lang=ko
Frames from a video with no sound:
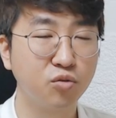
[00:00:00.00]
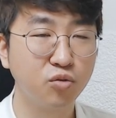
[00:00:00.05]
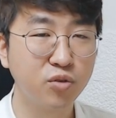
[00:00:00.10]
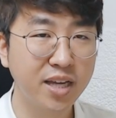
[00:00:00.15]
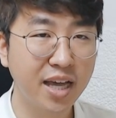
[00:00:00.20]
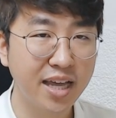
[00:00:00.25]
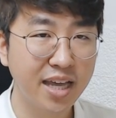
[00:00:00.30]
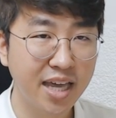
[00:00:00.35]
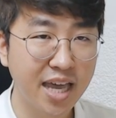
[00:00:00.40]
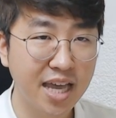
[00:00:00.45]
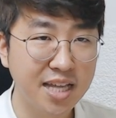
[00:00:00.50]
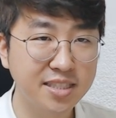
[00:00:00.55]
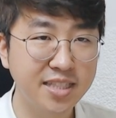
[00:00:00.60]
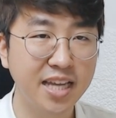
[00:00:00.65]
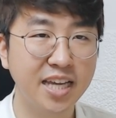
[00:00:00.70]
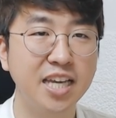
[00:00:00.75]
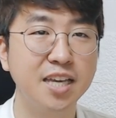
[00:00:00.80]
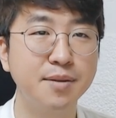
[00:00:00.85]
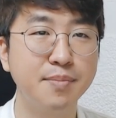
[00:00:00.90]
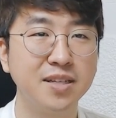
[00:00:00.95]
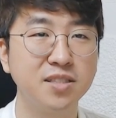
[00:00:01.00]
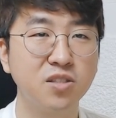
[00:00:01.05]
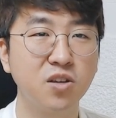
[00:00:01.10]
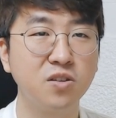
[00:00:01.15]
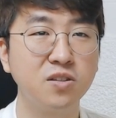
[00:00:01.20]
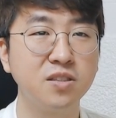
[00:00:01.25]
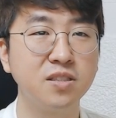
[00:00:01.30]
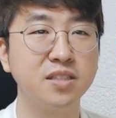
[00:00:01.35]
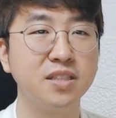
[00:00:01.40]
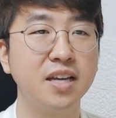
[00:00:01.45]
우리가 얘기하는
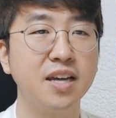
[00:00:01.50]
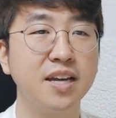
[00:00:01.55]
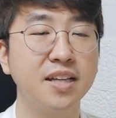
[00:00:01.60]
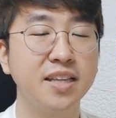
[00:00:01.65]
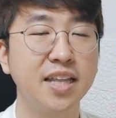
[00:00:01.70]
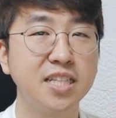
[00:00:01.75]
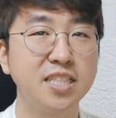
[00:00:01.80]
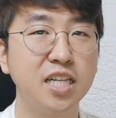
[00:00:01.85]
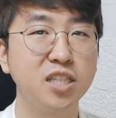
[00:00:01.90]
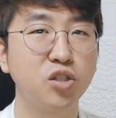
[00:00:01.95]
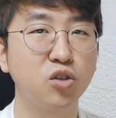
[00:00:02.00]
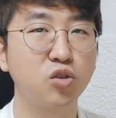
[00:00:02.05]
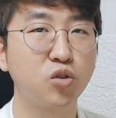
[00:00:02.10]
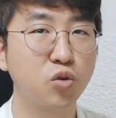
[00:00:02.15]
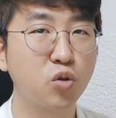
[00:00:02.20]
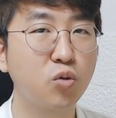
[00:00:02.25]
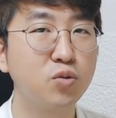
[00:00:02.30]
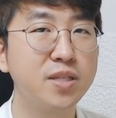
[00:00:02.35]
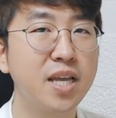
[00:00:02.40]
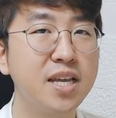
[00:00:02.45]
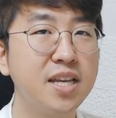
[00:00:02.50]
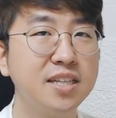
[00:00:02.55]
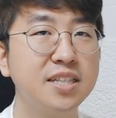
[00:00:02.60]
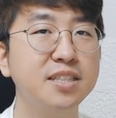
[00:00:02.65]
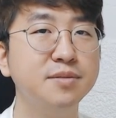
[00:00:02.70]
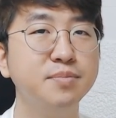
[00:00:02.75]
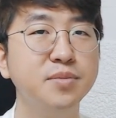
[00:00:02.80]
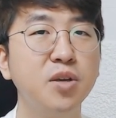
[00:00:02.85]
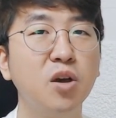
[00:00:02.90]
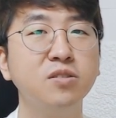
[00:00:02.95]
대기만성은 대체적으로
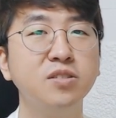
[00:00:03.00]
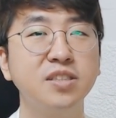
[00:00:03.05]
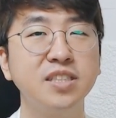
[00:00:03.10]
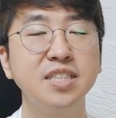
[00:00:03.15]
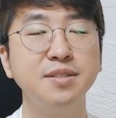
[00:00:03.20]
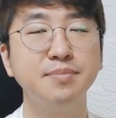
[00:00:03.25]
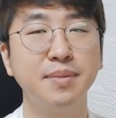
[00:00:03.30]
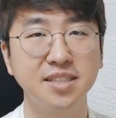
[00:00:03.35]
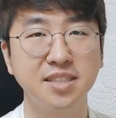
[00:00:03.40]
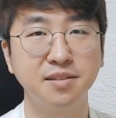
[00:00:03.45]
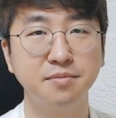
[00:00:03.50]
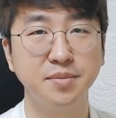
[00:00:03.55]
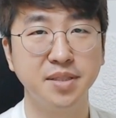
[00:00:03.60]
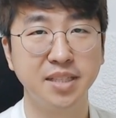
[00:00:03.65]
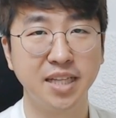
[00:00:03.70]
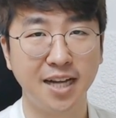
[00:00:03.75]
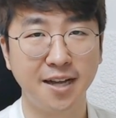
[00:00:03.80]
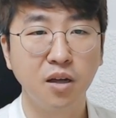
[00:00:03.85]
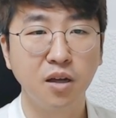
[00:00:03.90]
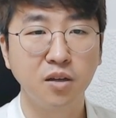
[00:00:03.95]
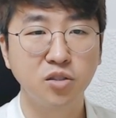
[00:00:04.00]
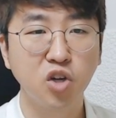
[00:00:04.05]
토생금형들이 많습니다